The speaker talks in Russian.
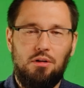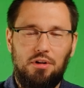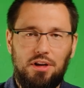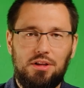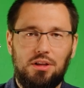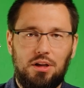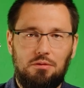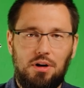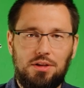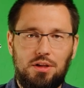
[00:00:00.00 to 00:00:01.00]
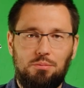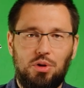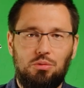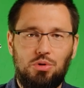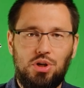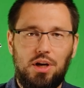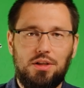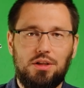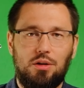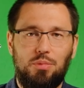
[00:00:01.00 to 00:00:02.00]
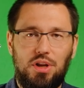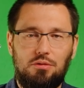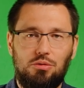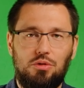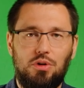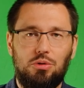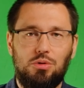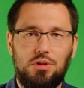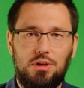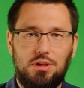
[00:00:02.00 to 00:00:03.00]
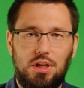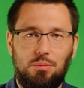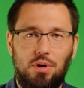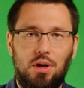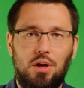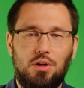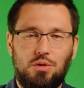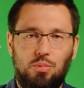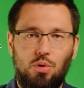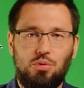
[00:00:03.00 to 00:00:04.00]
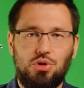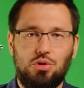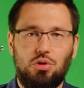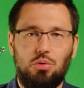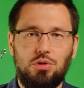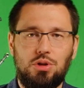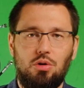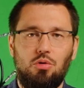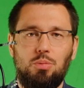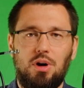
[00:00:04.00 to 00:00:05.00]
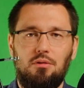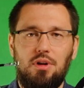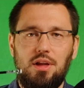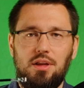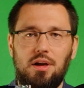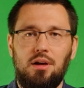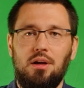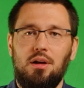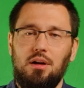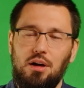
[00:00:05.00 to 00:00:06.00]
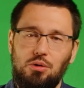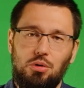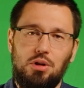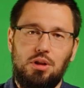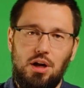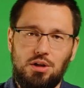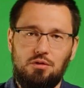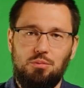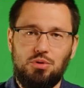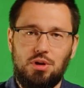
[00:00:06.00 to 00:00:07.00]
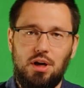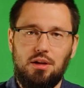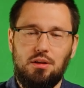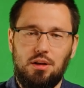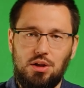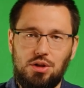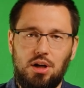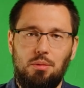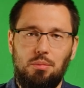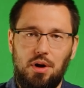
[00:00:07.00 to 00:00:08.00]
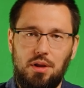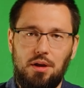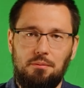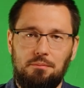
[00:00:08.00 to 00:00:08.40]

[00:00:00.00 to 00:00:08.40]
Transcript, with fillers: аварийный открыватель подключается к приводу дверной системы с помощью троса управления, который также выпускает наша компания.